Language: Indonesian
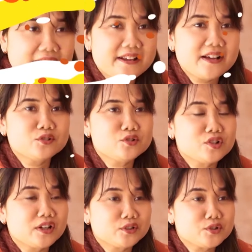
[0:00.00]
ada
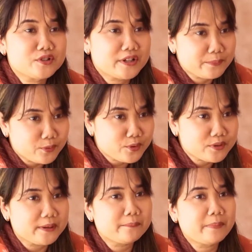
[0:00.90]
700.000
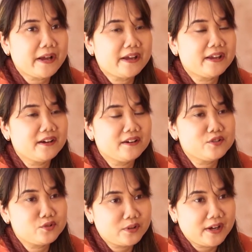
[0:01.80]
sampai
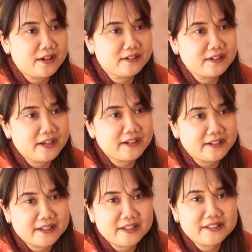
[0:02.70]
uh, juga dengan
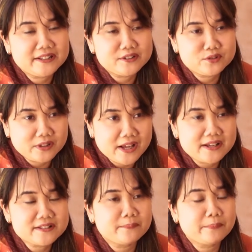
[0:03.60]
harga 3
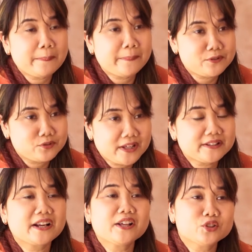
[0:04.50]
juta sampai 4 juta
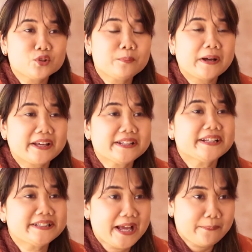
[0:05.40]
tergantung paket
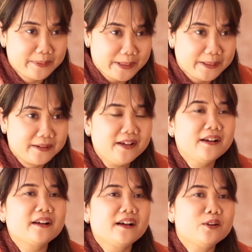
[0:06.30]
yang diambil.
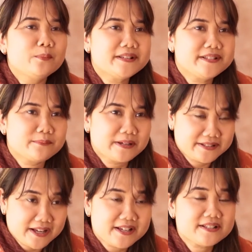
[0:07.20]
Kalau basic
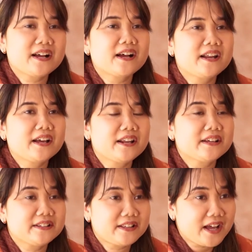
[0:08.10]
massage
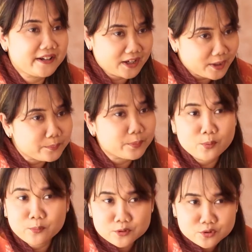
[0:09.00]
kadang-kadang kita adakan
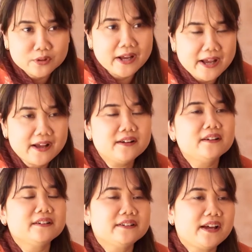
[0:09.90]
promo juga
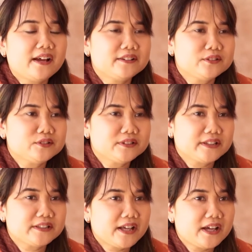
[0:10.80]
ya itu
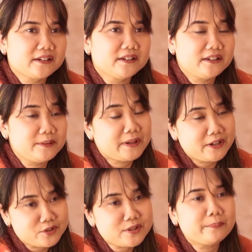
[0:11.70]
sekitar
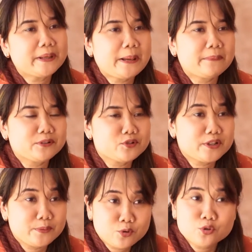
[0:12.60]
500 eh, sampai 600
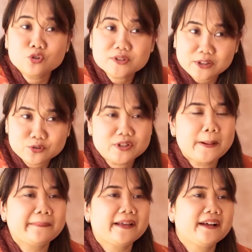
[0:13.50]
ribu untuk satu
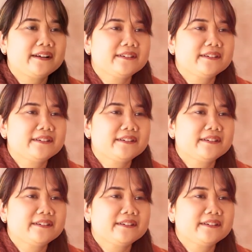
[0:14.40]
jamnya.